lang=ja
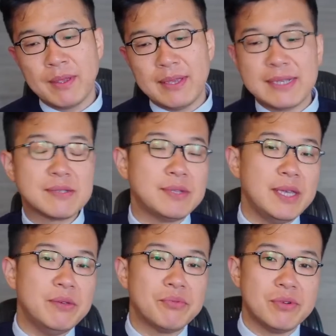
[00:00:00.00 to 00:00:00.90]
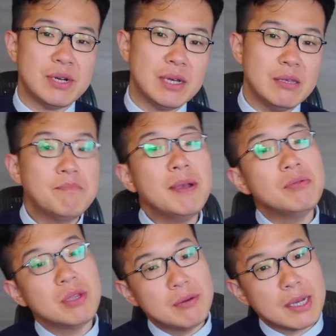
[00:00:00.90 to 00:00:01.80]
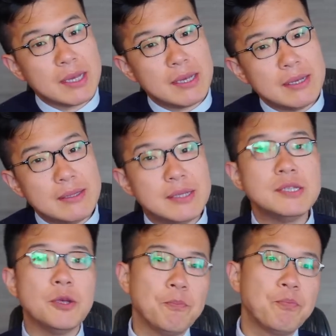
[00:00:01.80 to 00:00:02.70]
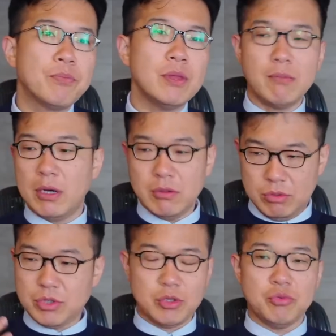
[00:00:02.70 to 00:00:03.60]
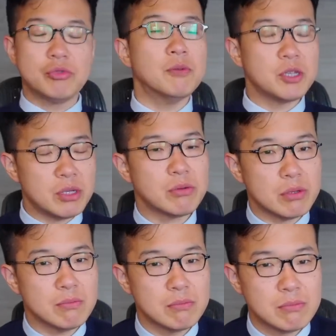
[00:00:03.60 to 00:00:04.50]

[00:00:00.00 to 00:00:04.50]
安くていい服がいっぱい売ってるわけですよ。でも、ちゃんと服も着てると。